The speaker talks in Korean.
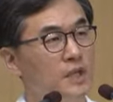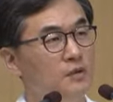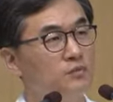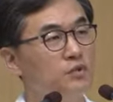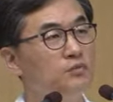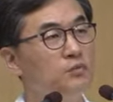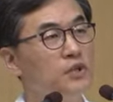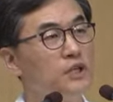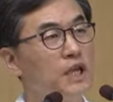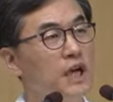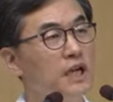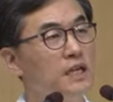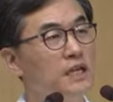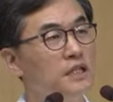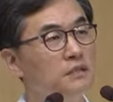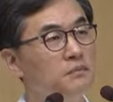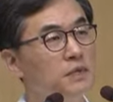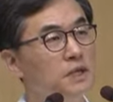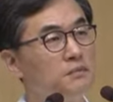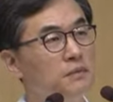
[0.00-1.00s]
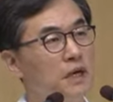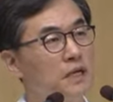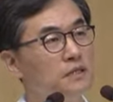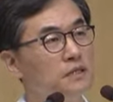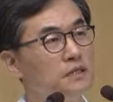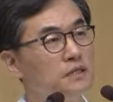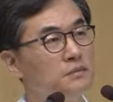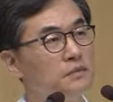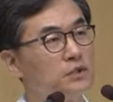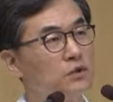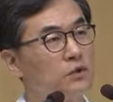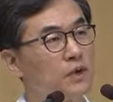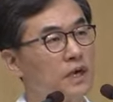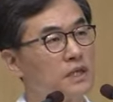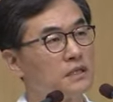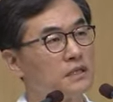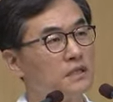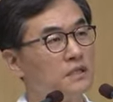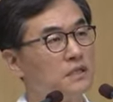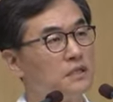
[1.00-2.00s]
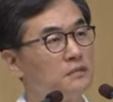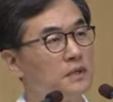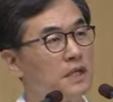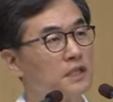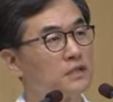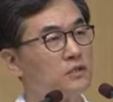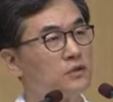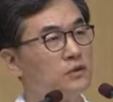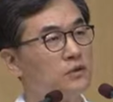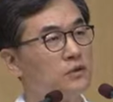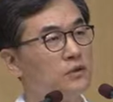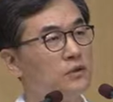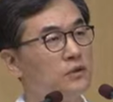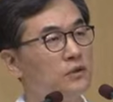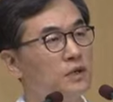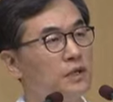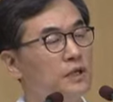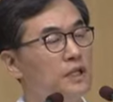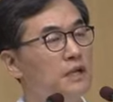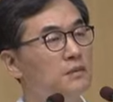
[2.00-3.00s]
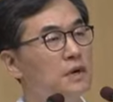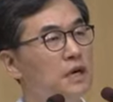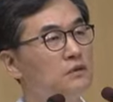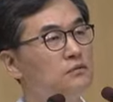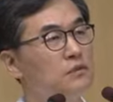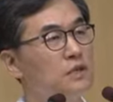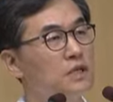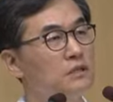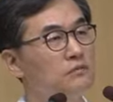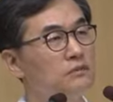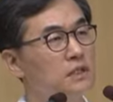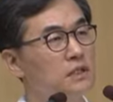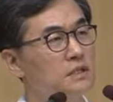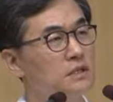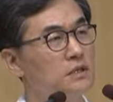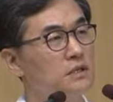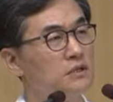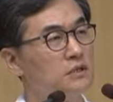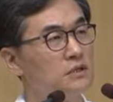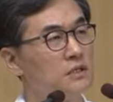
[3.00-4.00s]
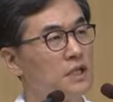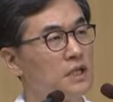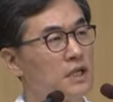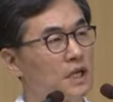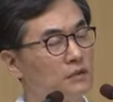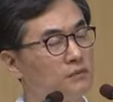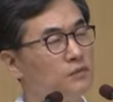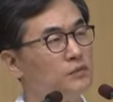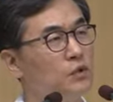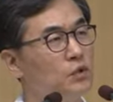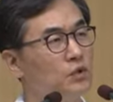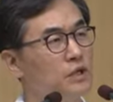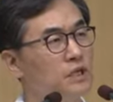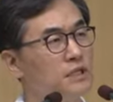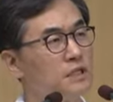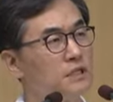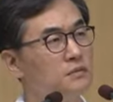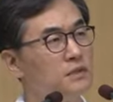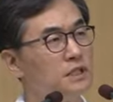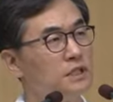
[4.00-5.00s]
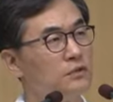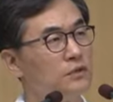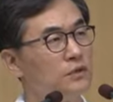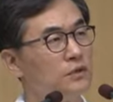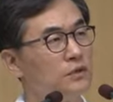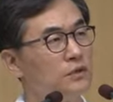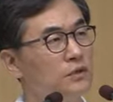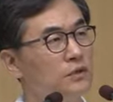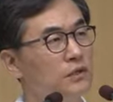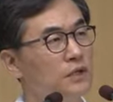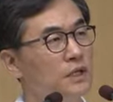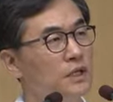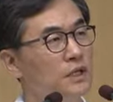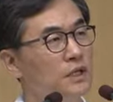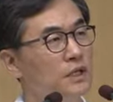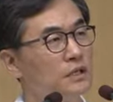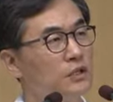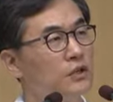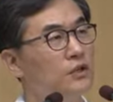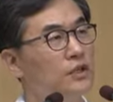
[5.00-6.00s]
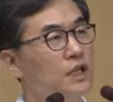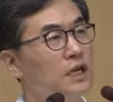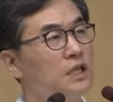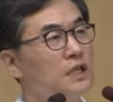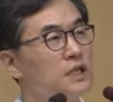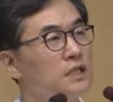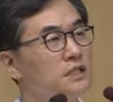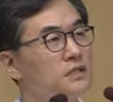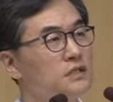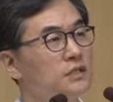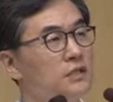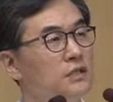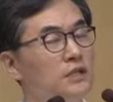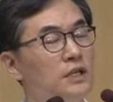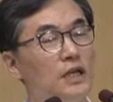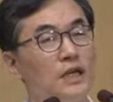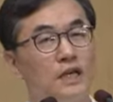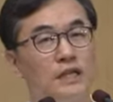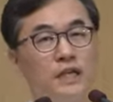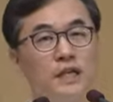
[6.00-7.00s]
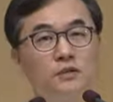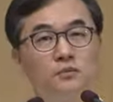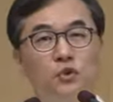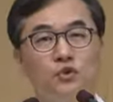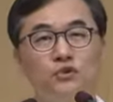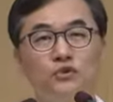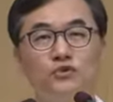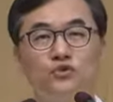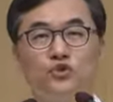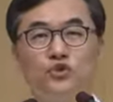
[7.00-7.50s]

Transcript: 분명히 하나님의 말씀으로 확증을 받고 내 마음 가운데 성령의 감동하심이 있고 더 나아가서 나의 모든